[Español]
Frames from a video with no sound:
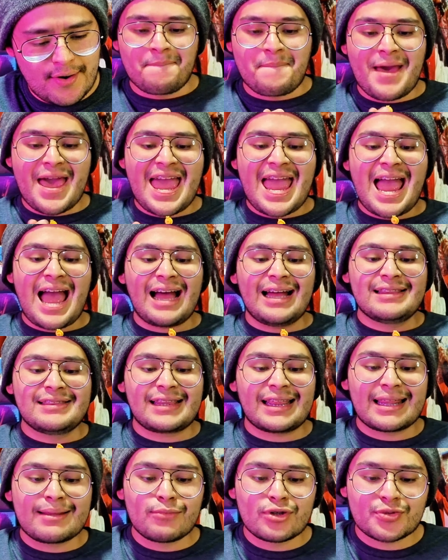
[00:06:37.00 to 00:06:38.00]
Vean,
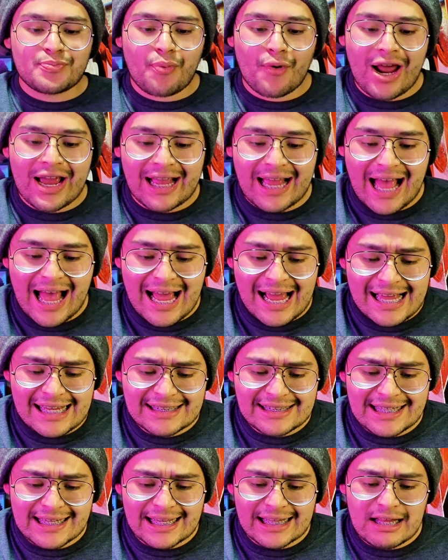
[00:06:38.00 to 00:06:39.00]
tenemos por acá
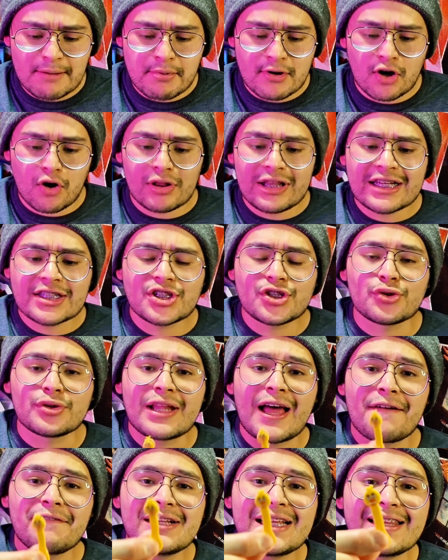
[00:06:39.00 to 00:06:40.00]
este clip
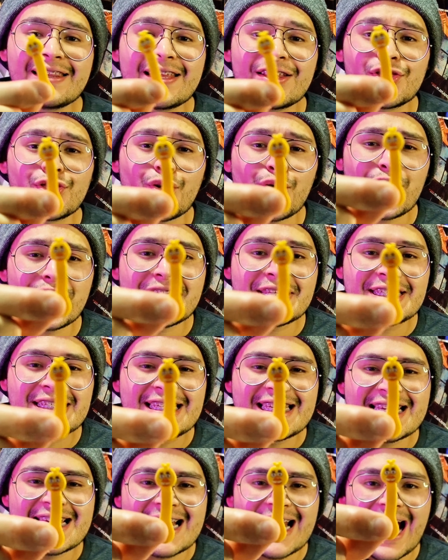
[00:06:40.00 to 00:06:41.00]
coleccionable de Toy
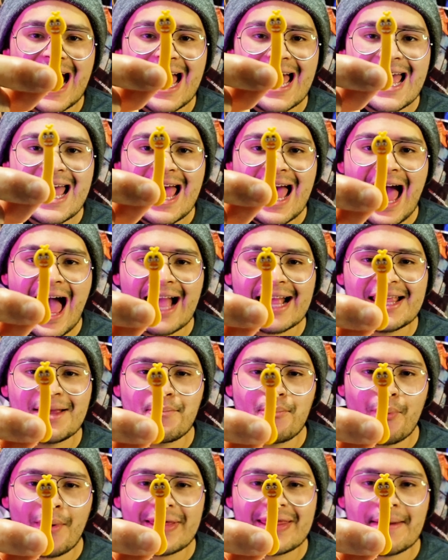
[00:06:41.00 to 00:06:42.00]
Chica. Aquí
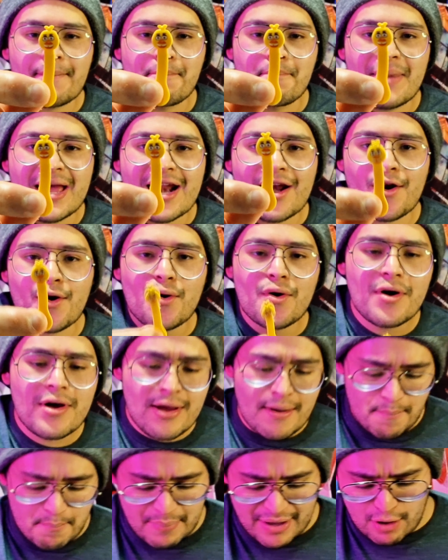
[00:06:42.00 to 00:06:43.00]
pueden verlo,
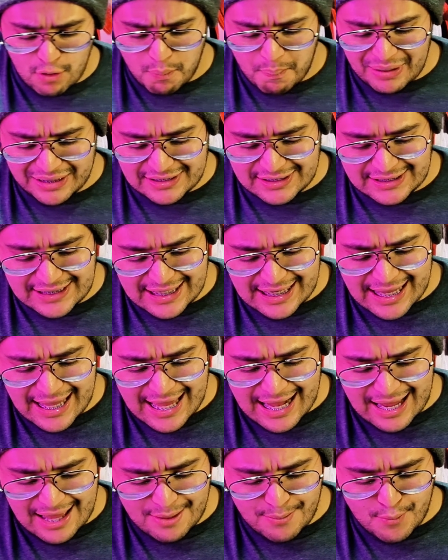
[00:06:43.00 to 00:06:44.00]
pero pensé que
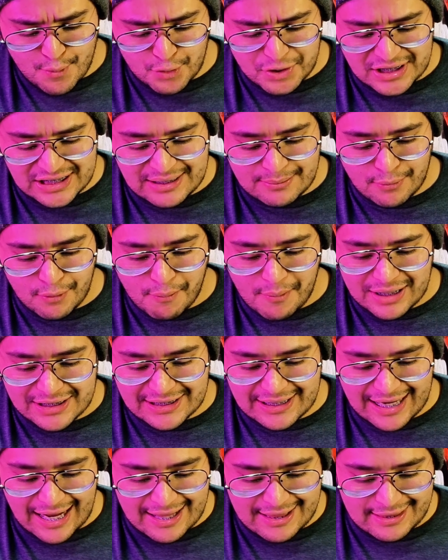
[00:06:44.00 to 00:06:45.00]
eran muchísimo más
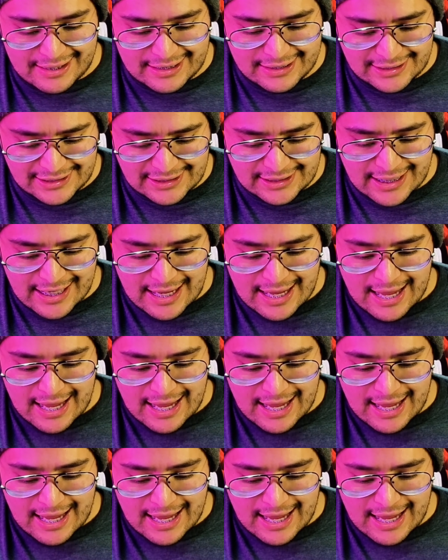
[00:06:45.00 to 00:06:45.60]
grandes.